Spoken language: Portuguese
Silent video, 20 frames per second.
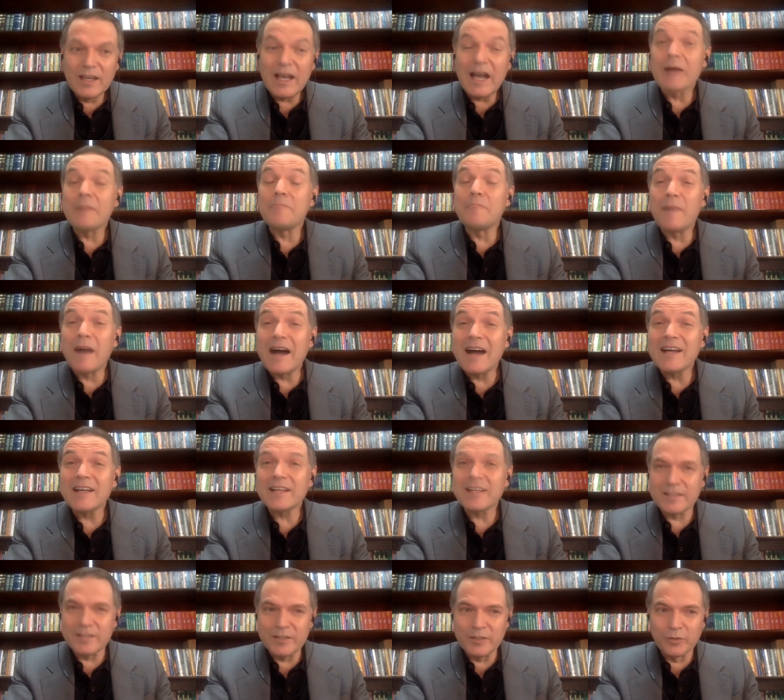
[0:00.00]
Amar
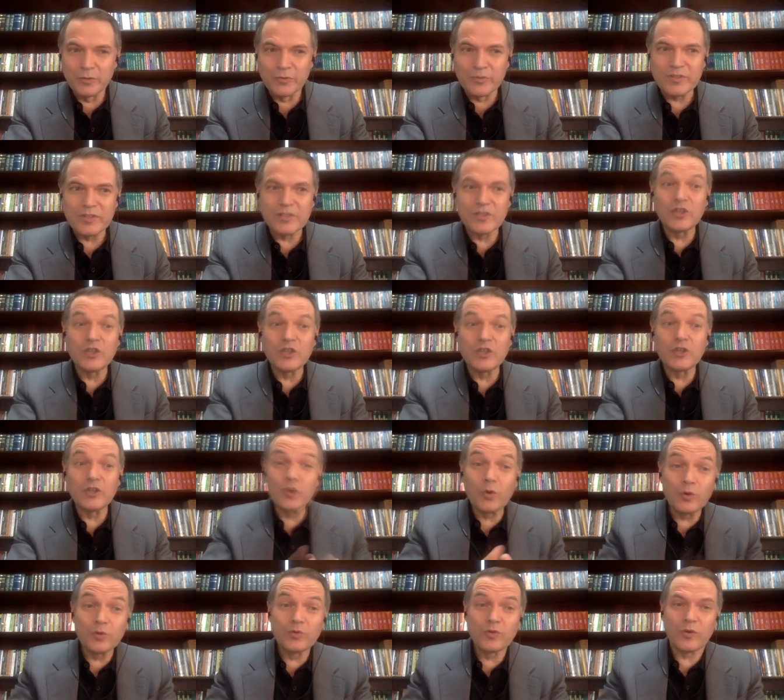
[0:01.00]
a Deus de
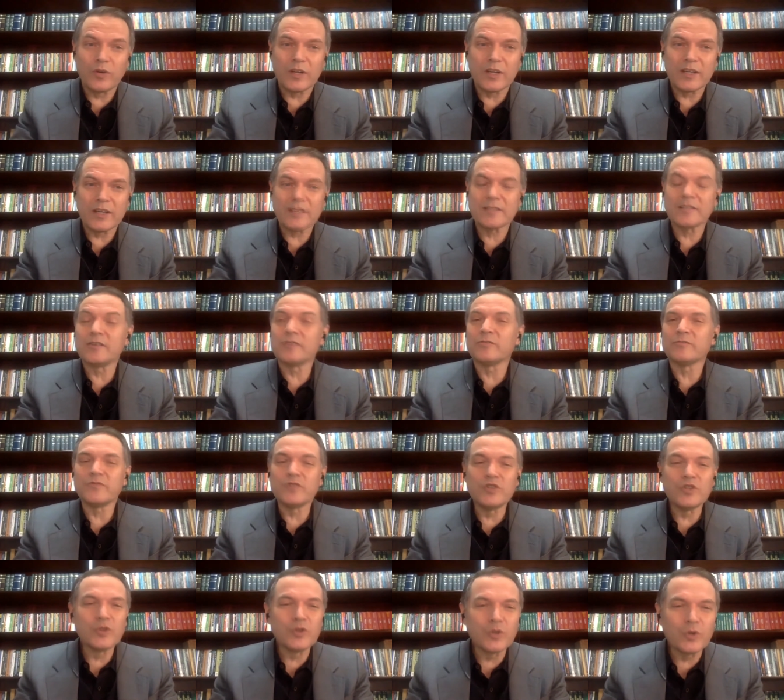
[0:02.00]
todo o coração,
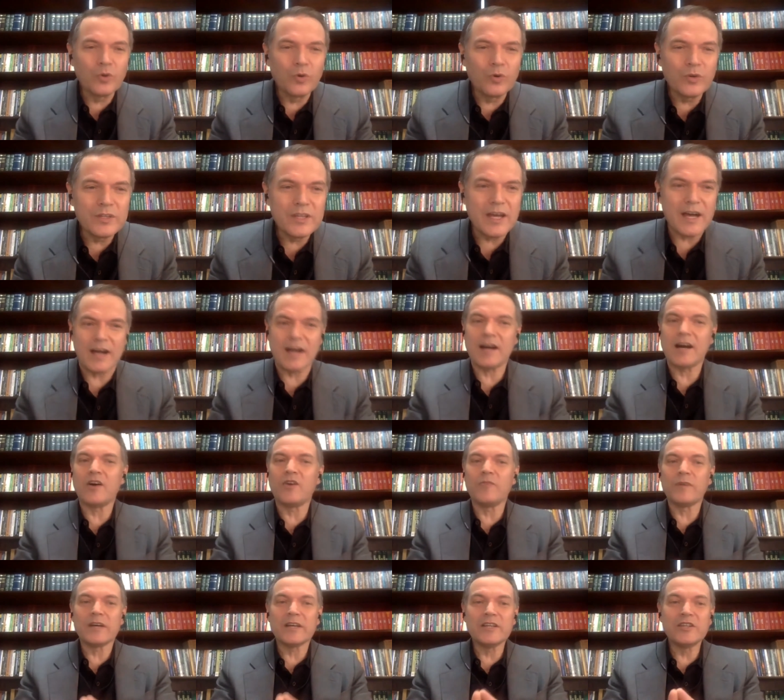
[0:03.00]
de toda a
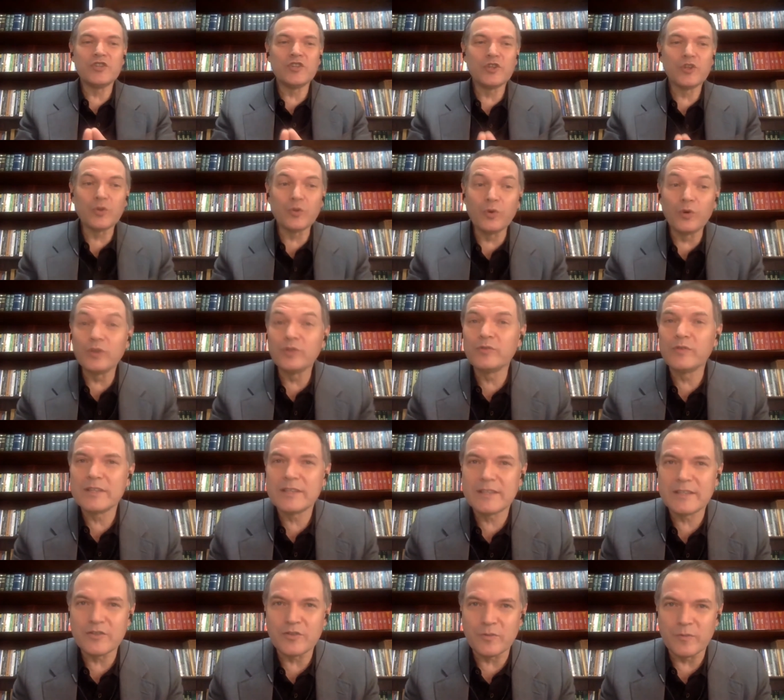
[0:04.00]
alma e de todo o
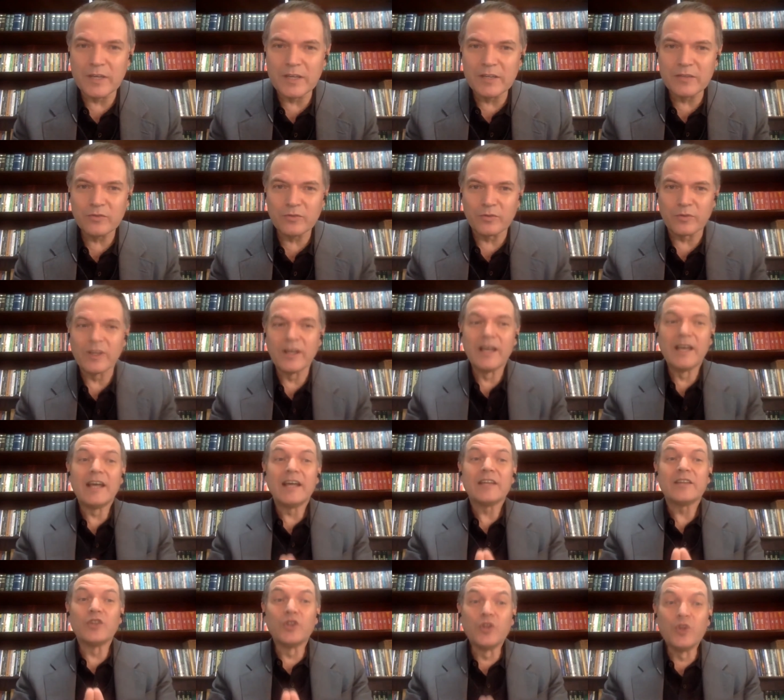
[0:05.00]
entendimento
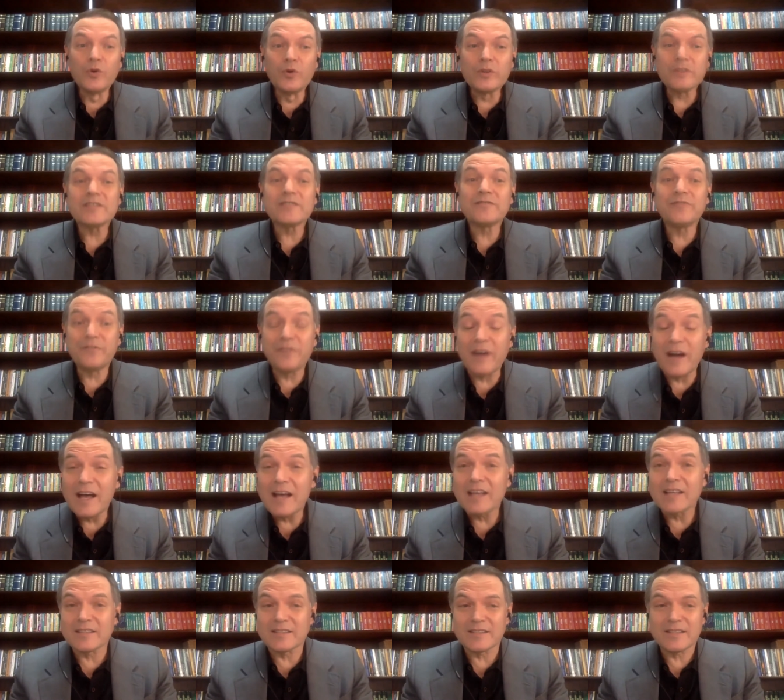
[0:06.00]
nos
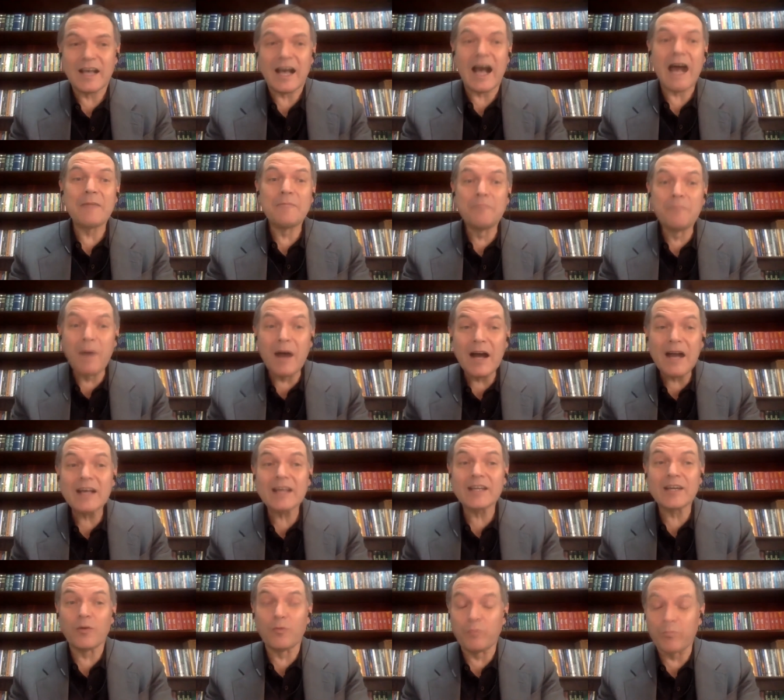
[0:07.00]
faz
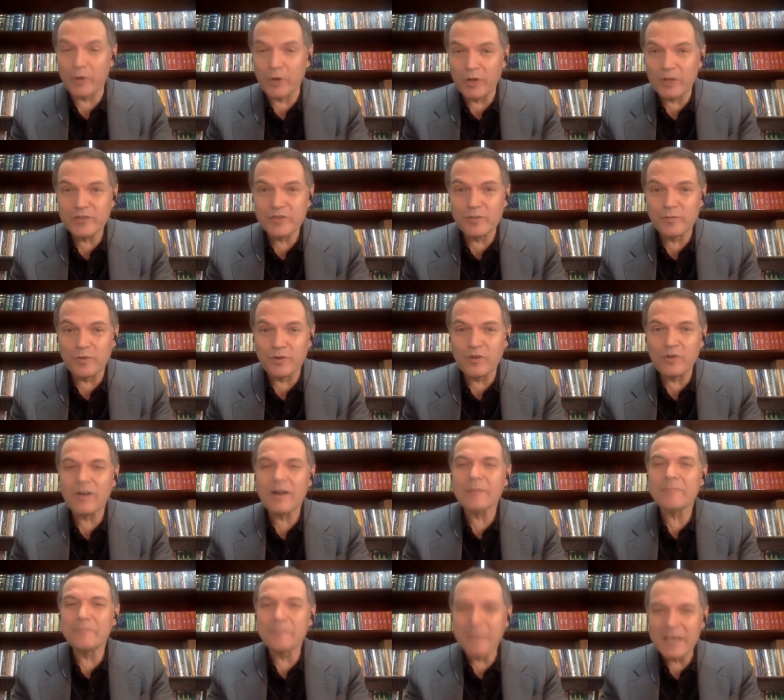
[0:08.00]
amar ao próximo com
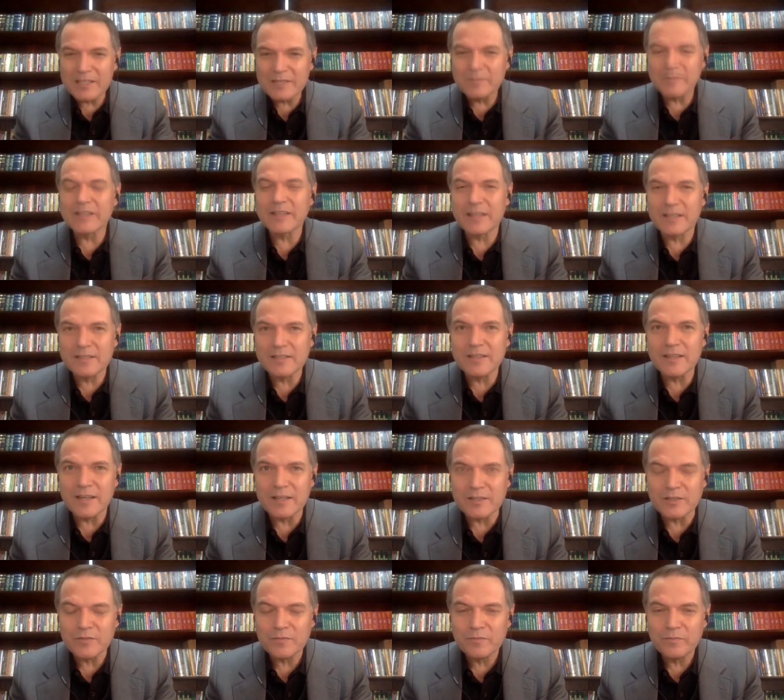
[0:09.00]
a mesma
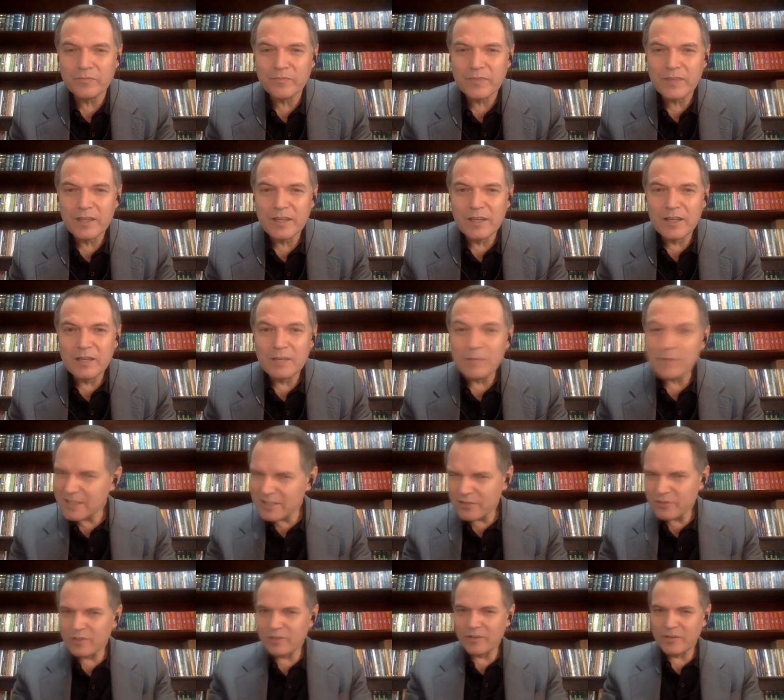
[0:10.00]
intensidade. Mas
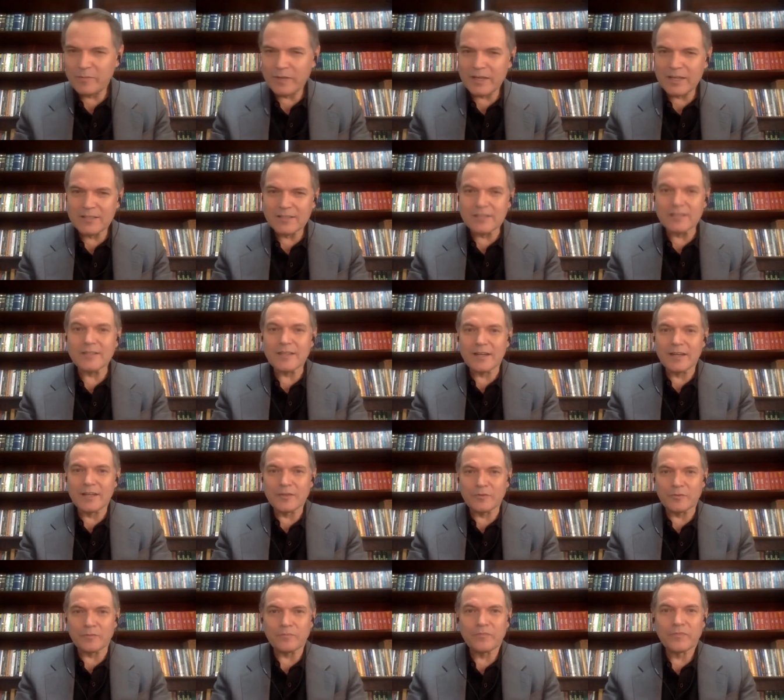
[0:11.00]
isso não lhe parece
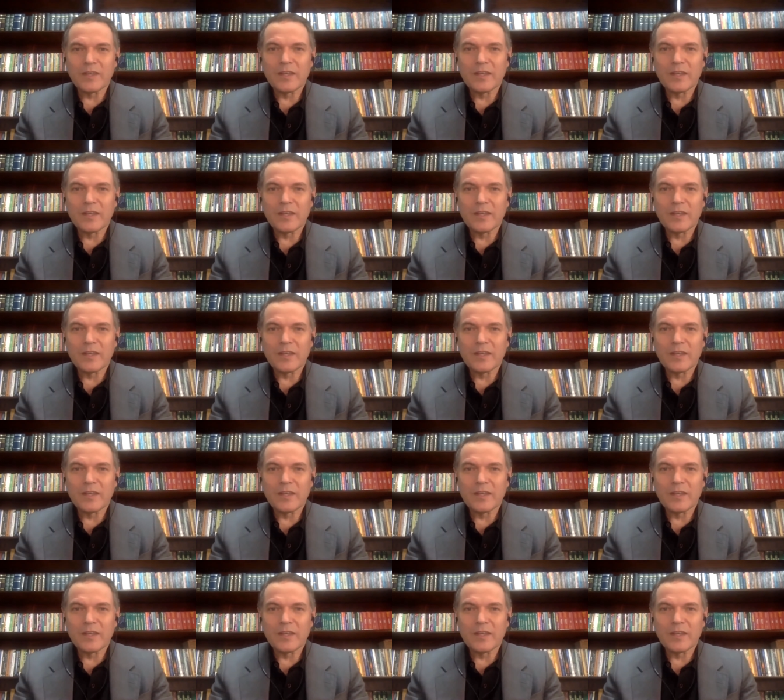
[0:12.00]
estranho?